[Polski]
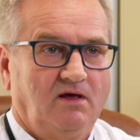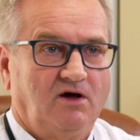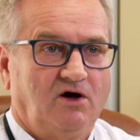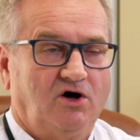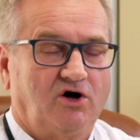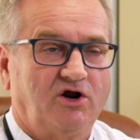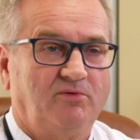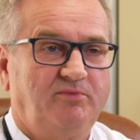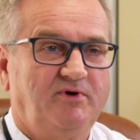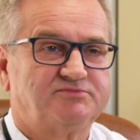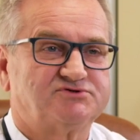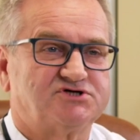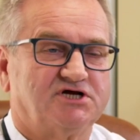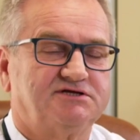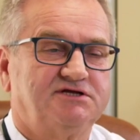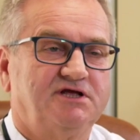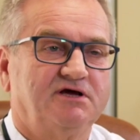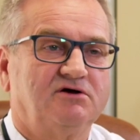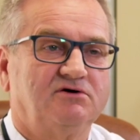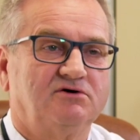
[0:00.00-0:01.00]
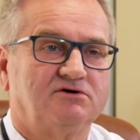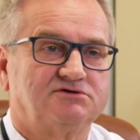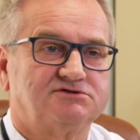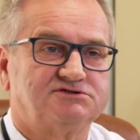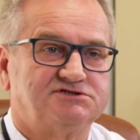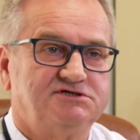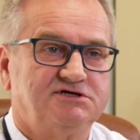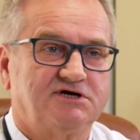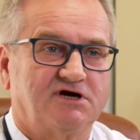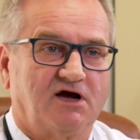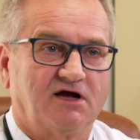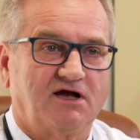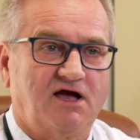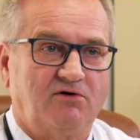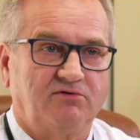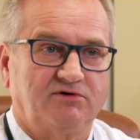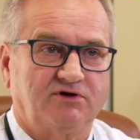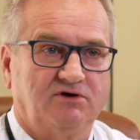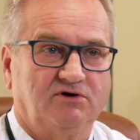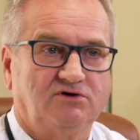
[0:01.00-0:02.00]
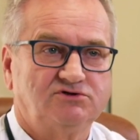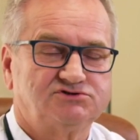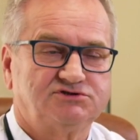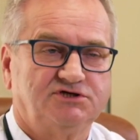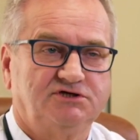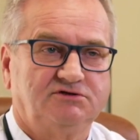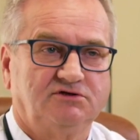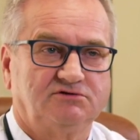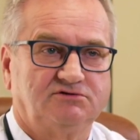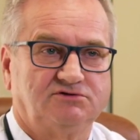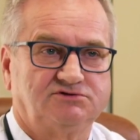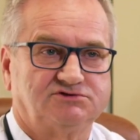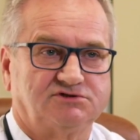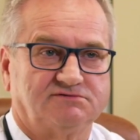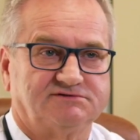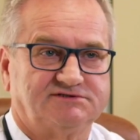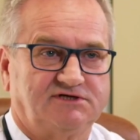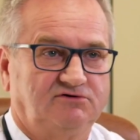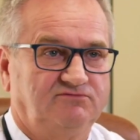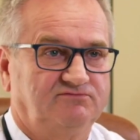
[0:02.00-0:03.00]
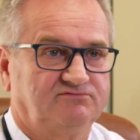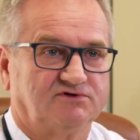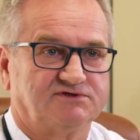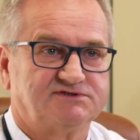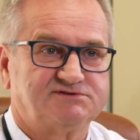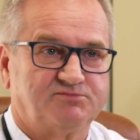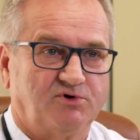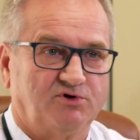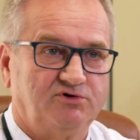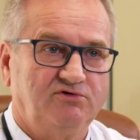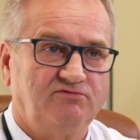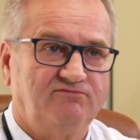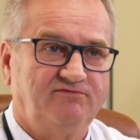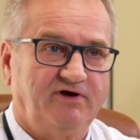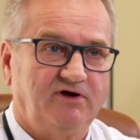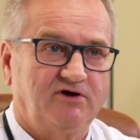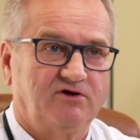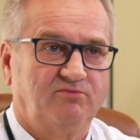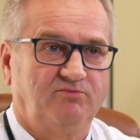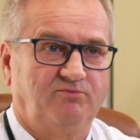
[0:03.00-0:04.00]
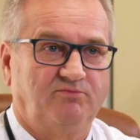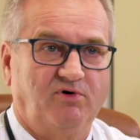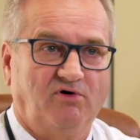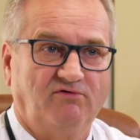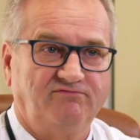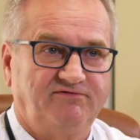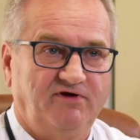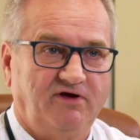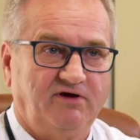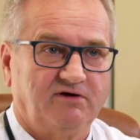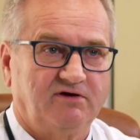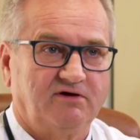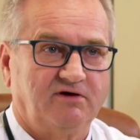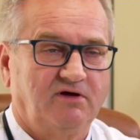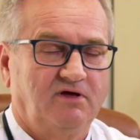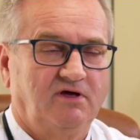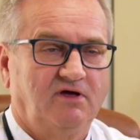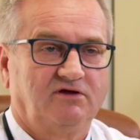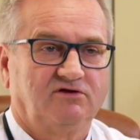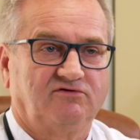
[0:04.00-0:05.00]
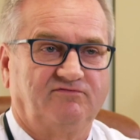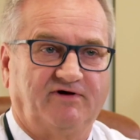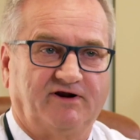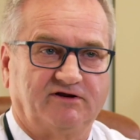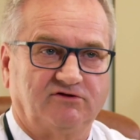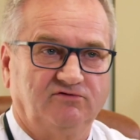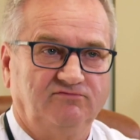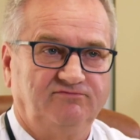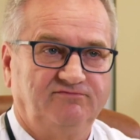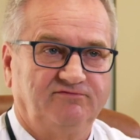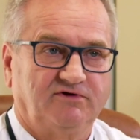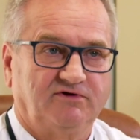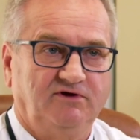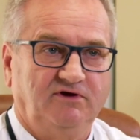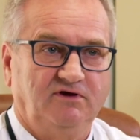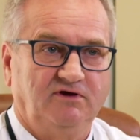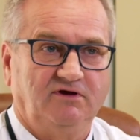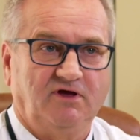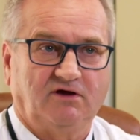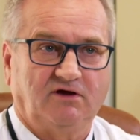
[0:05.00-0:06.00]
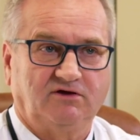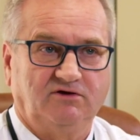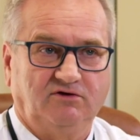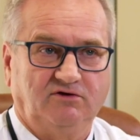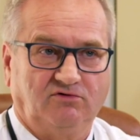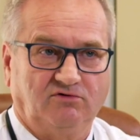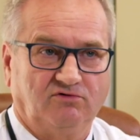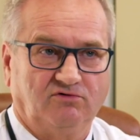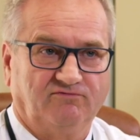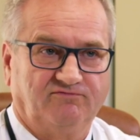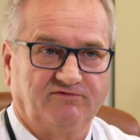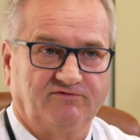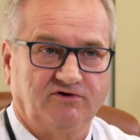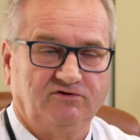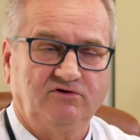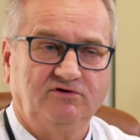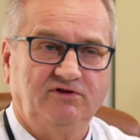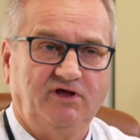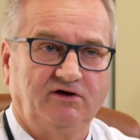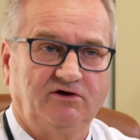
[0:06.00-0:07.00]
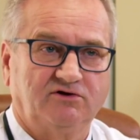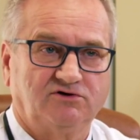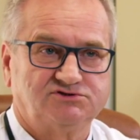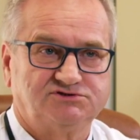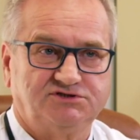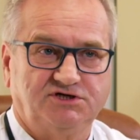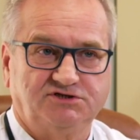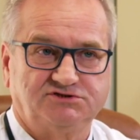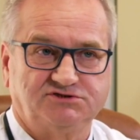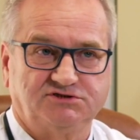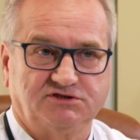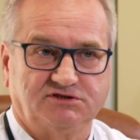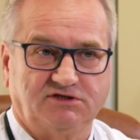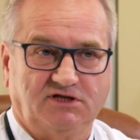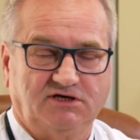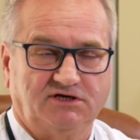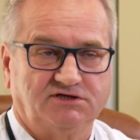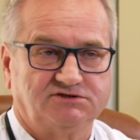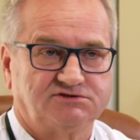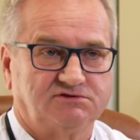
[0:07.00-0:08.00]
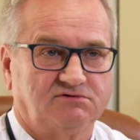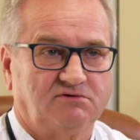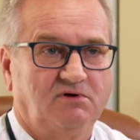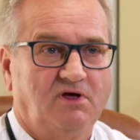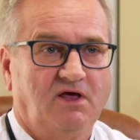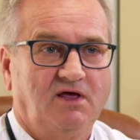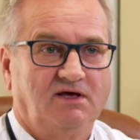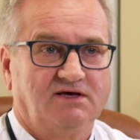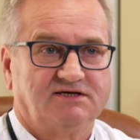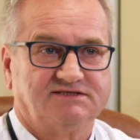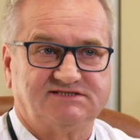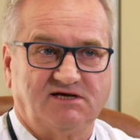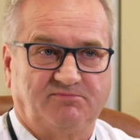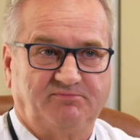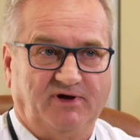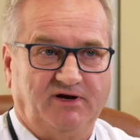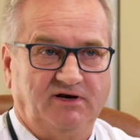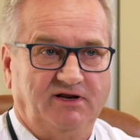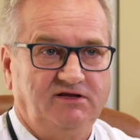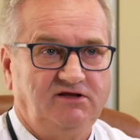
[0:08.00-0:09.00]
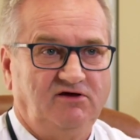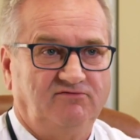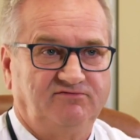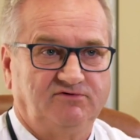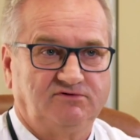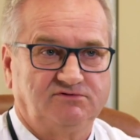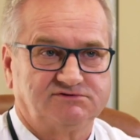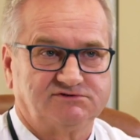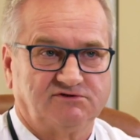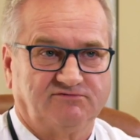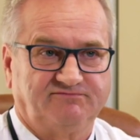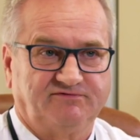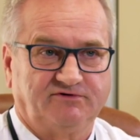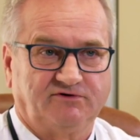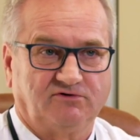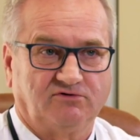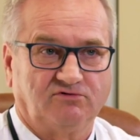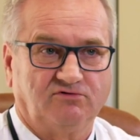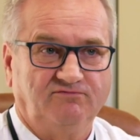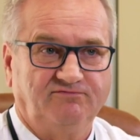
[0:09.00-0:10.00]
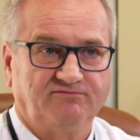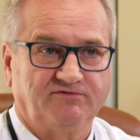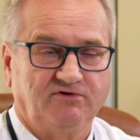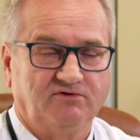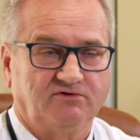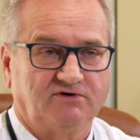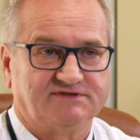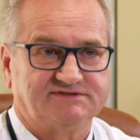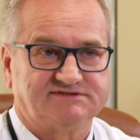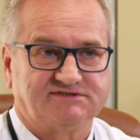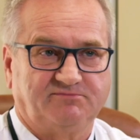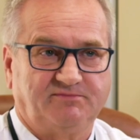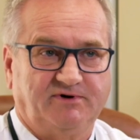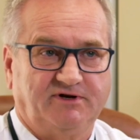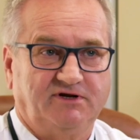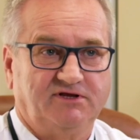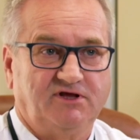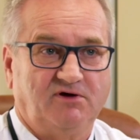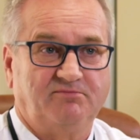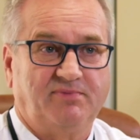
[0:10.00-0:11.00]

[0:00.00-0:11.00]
Choroby przedniego odcinka gałki ocznej dotyczą zarówno spojówek, powiek, twardówki, jak i rogówki. Do najgroźniejszych należą zapalenia wirusowe rogówki oraz zapalenia